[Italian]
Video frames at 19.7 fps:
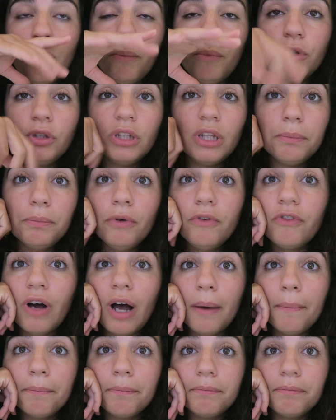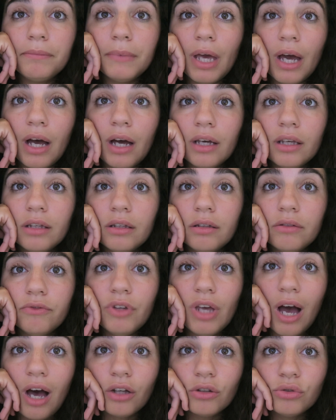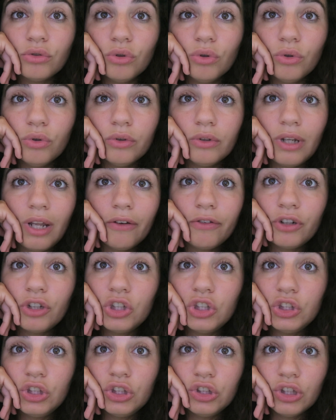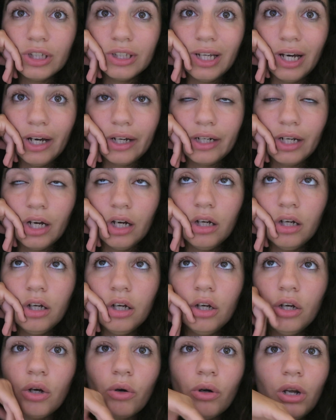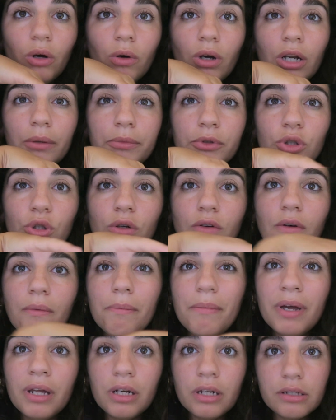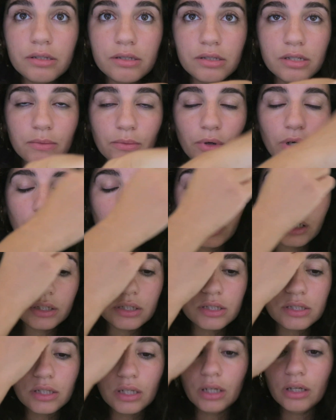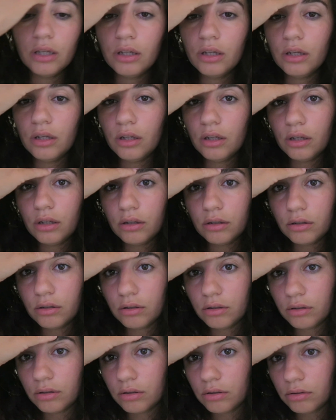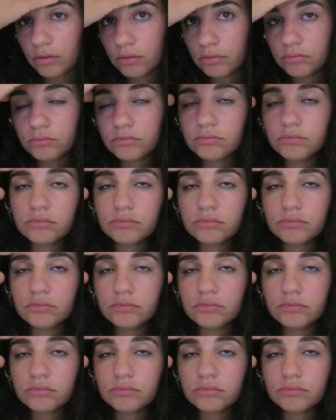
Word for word: po' di tempo fa mi ha inviato la friggitrice ad aria con la quale mi trovo benissimo ragazze uh,